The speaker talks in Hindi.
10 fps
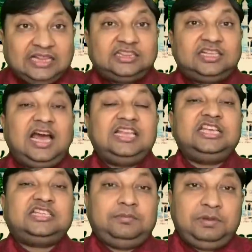आदित्यनाथ
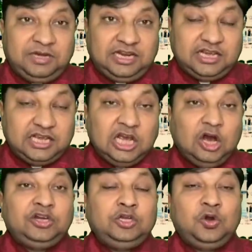जी से भी मिले
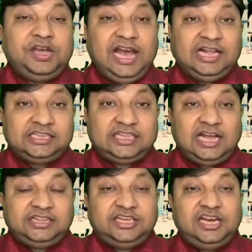और योगी
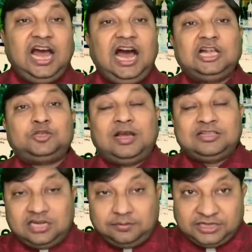आदित्यनाथ जी ने
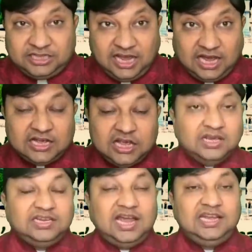आश्वासन भी दिया
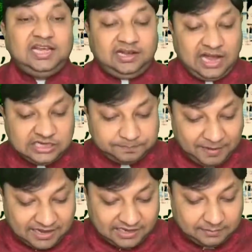यानी कि
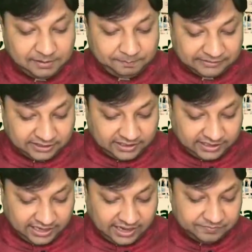राज्यपाल ने भी पत्र
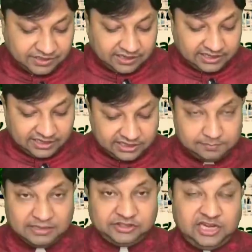लिखा
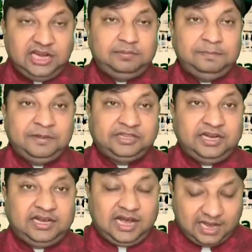केंद्रीय मंत्री ने भी
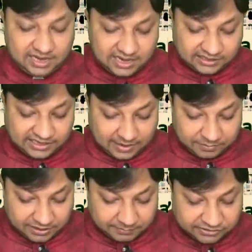पत्र लिखा
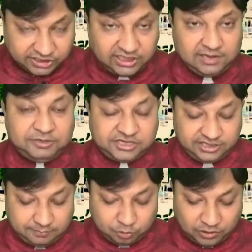कैबिनेट मंत्री ने भी
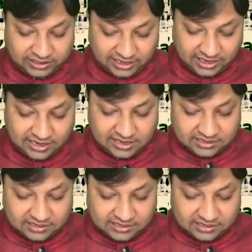सीएम को लिखा